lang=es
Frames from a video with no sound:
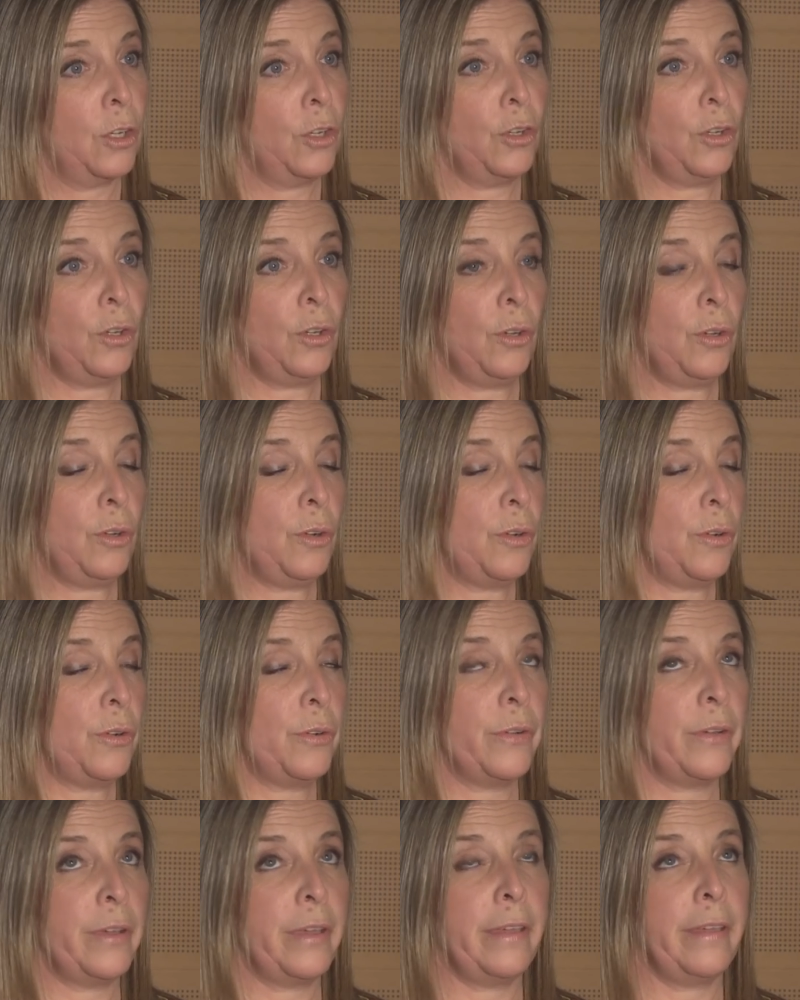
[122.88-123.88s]

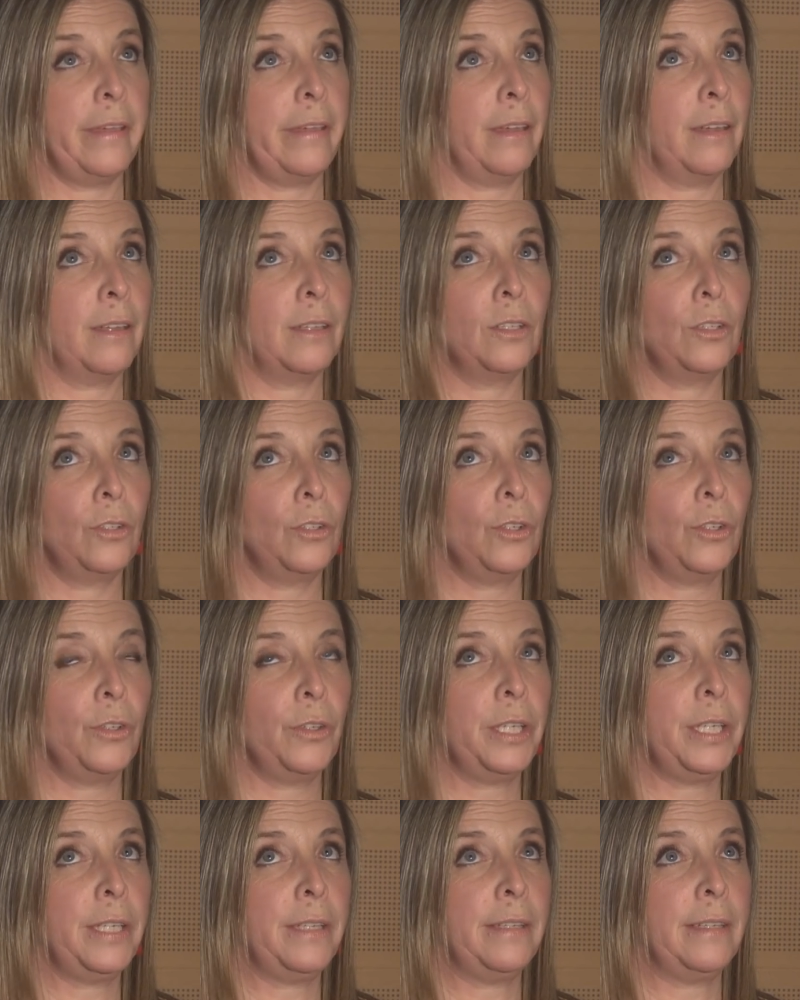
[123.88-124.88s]
Eh,
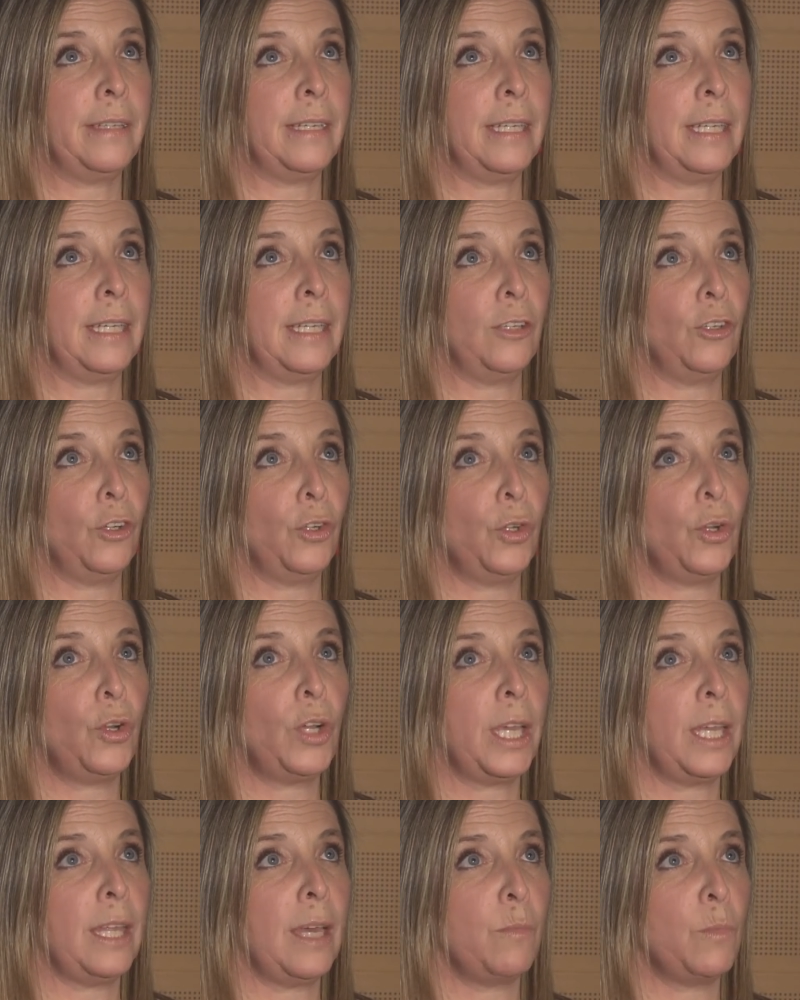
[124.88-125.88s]
este, no, nos
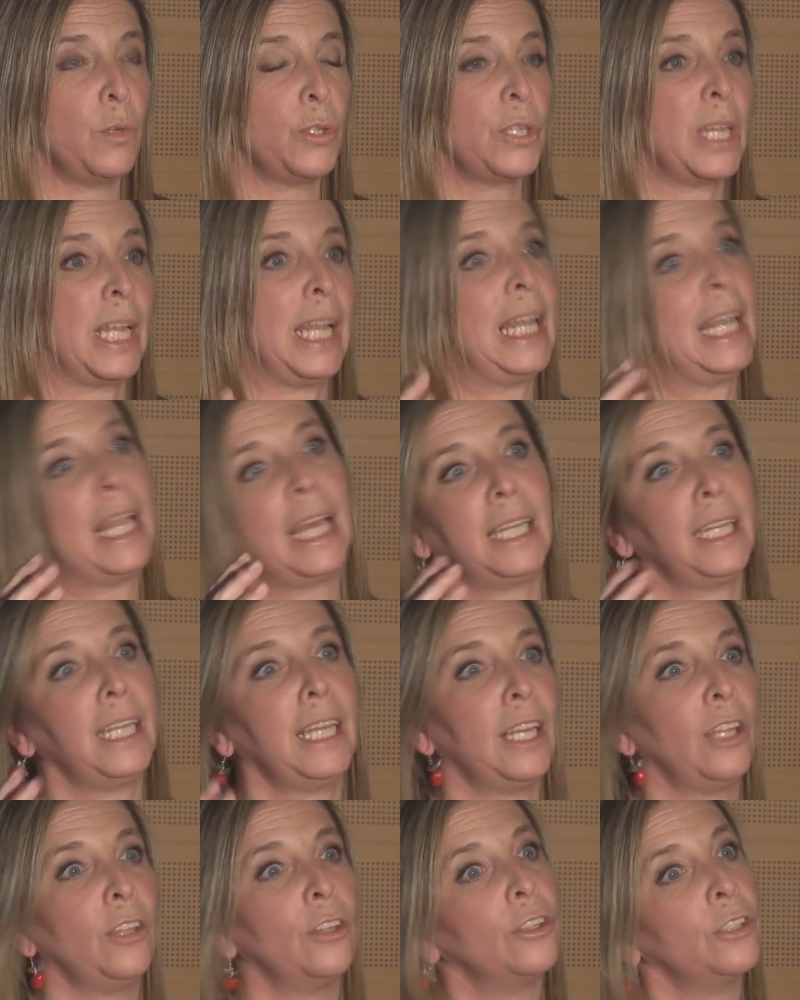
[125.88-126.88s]
quedamos en la
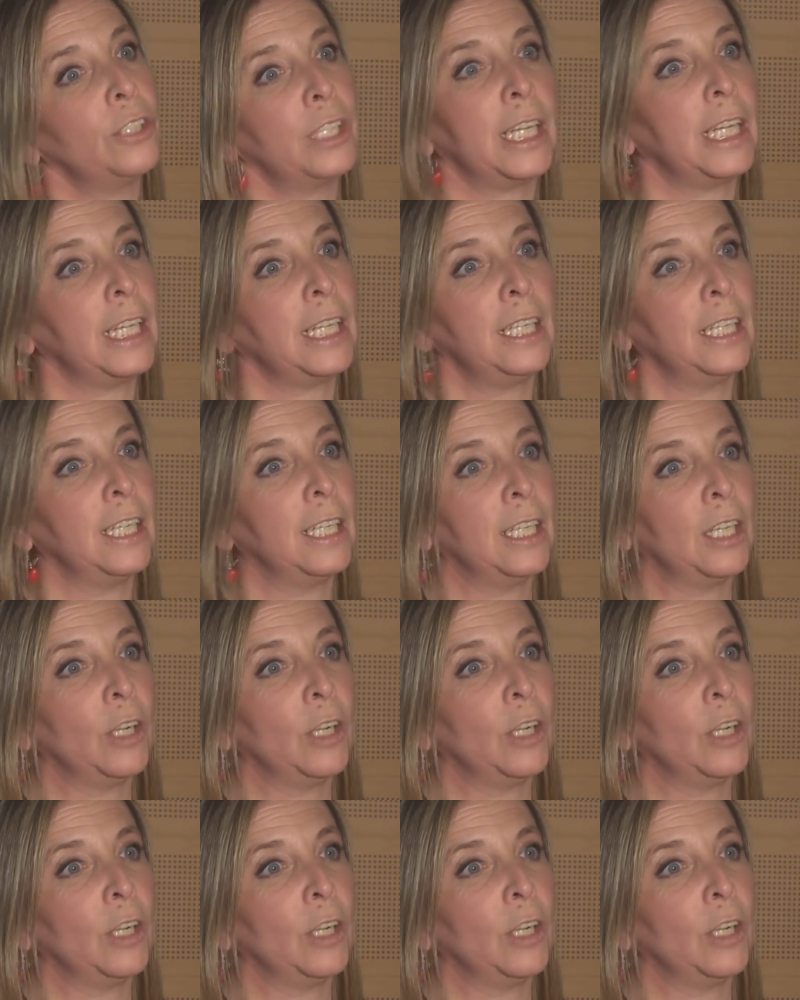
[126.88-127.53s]
anécdota